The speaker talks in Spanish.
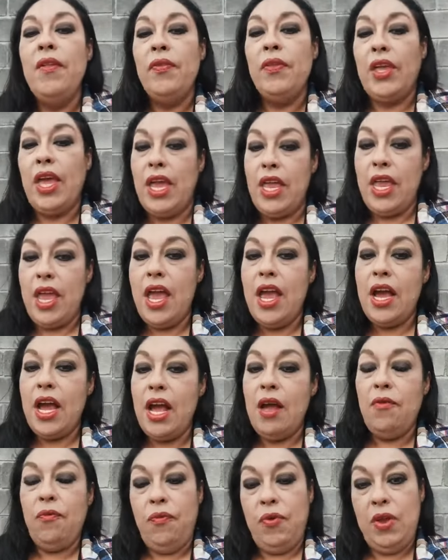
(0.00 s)
que
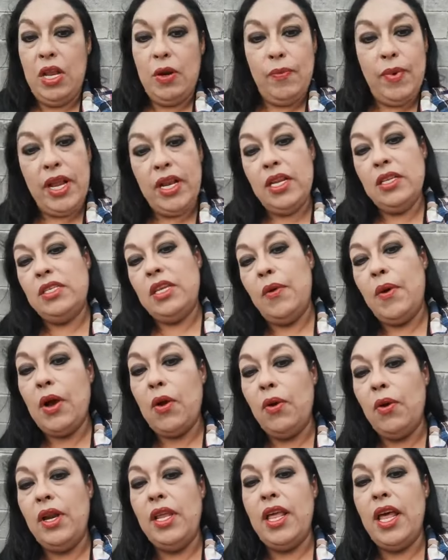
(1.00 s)
llegan, firman, se van
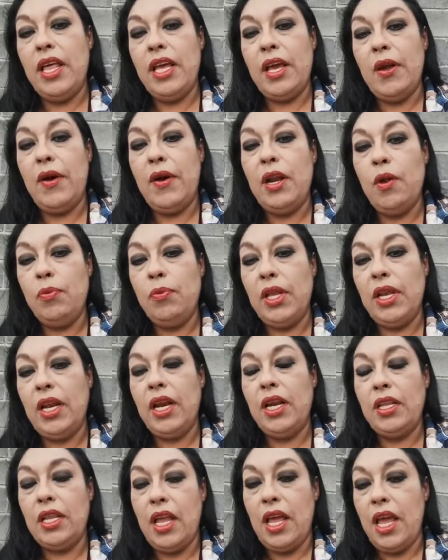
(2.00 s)
con la idea de que van a
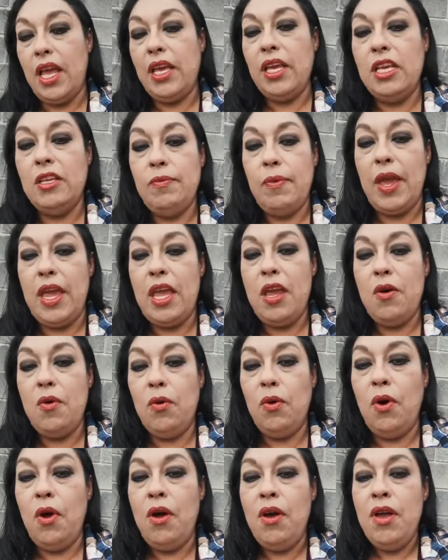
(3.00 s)
obtener X
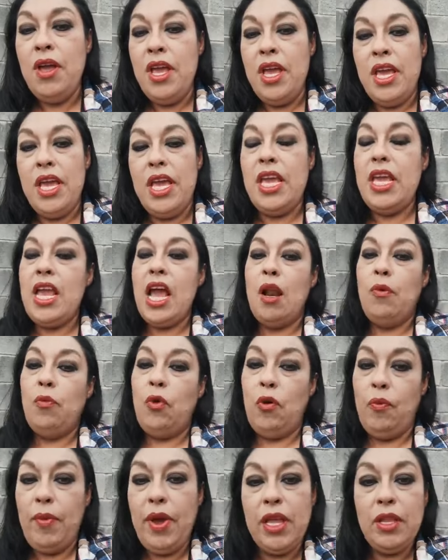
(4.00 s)
vehículo y al
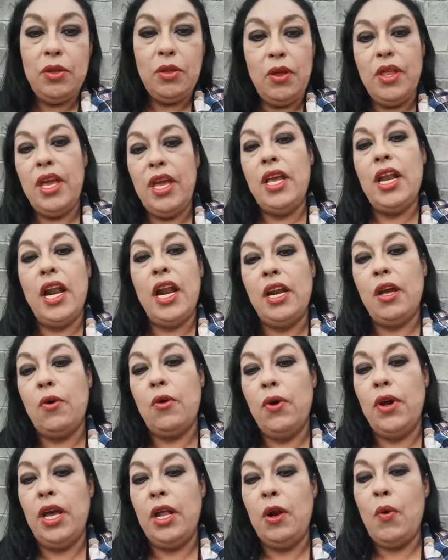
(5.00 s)
momento de ir a
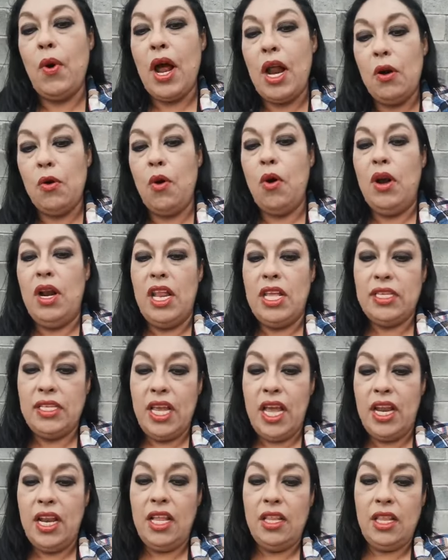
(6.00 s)
recoger o algo les
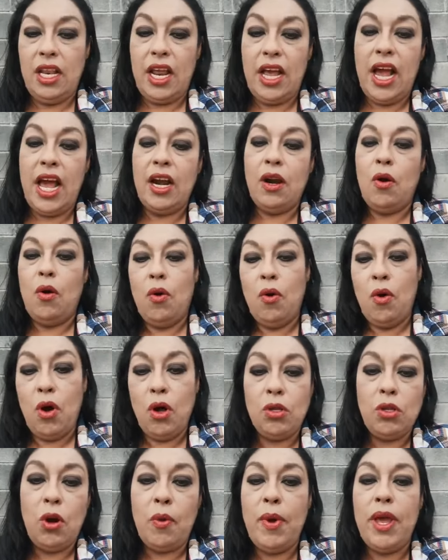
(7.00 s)
quieren entregar
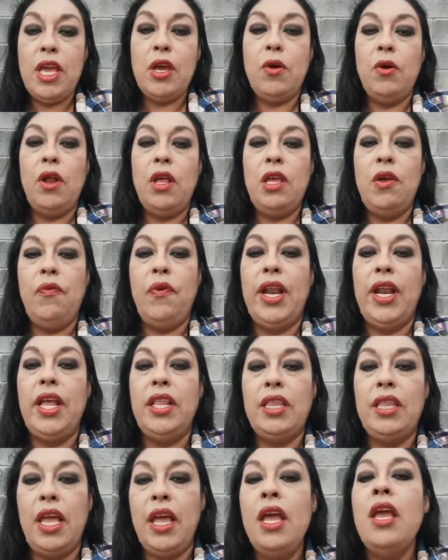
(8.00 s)
otro vehículo
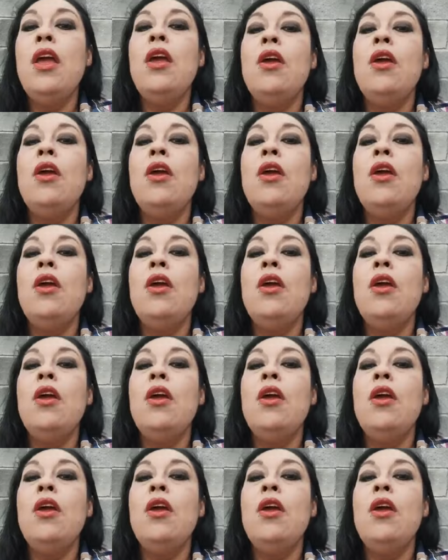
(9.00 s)
diferente